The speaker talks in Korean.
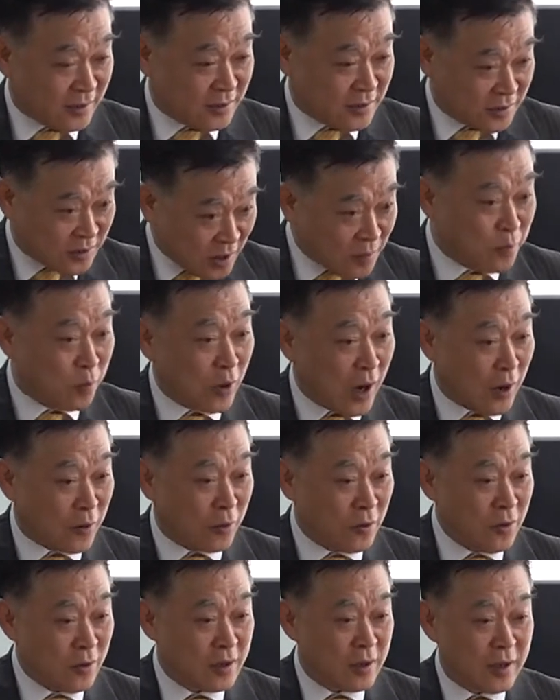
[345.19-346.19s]

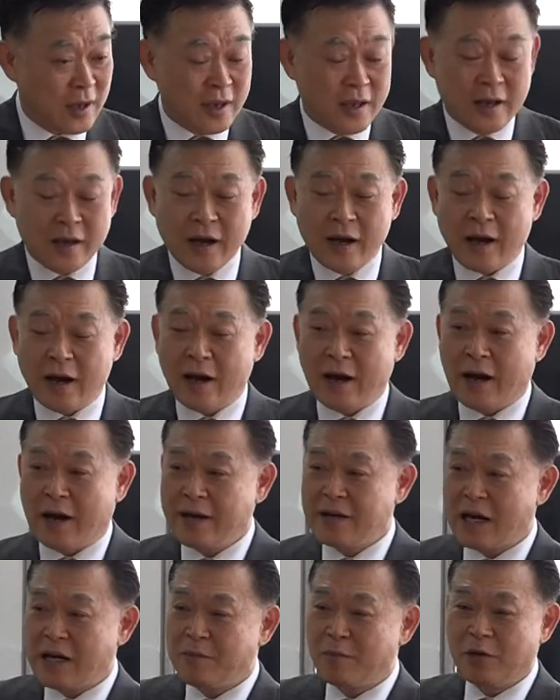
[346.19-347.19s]
극복하고 어,
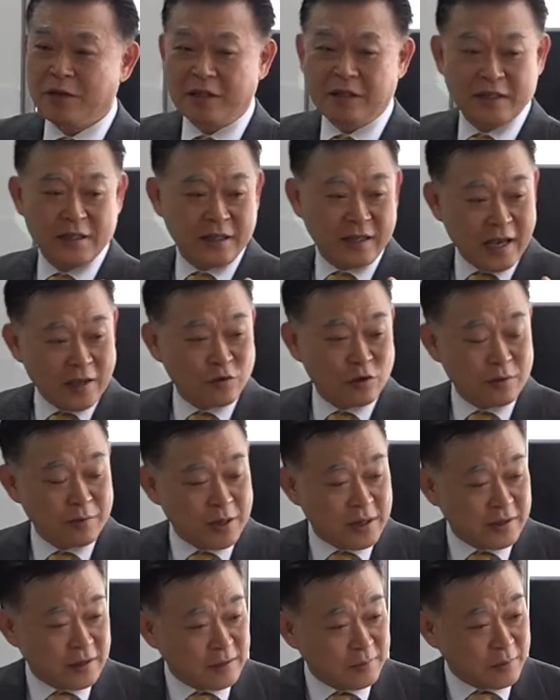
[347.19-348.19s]
하나님을
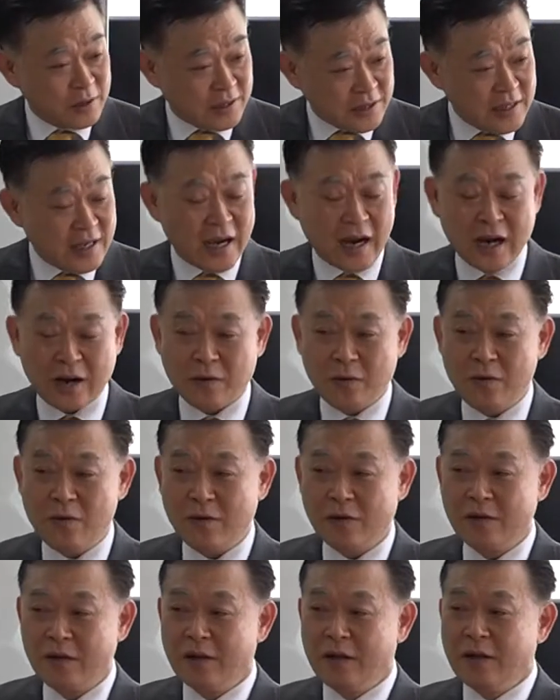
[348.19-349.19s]
예수님을 이해하고
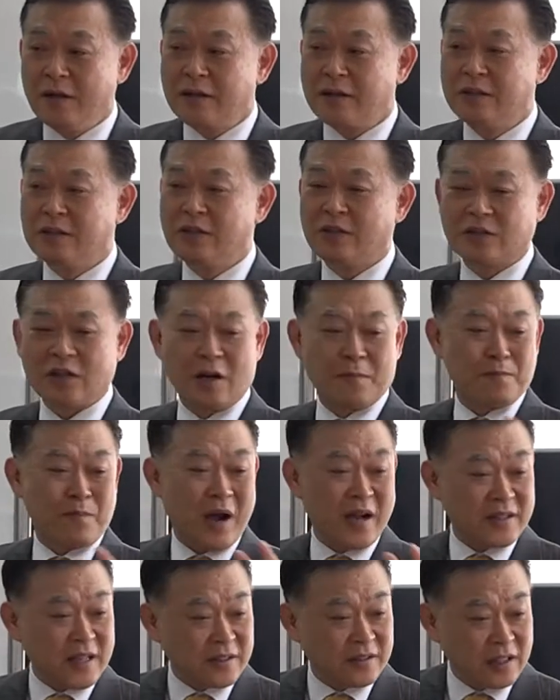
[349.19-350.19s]
그것을
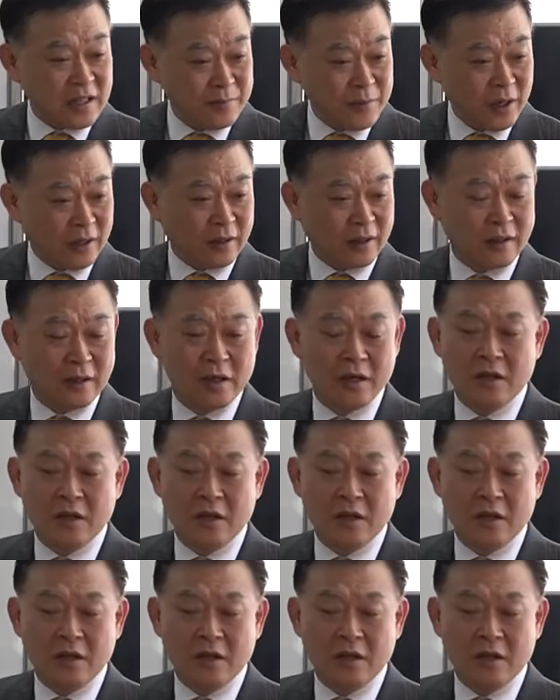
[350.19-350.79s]
받아들이면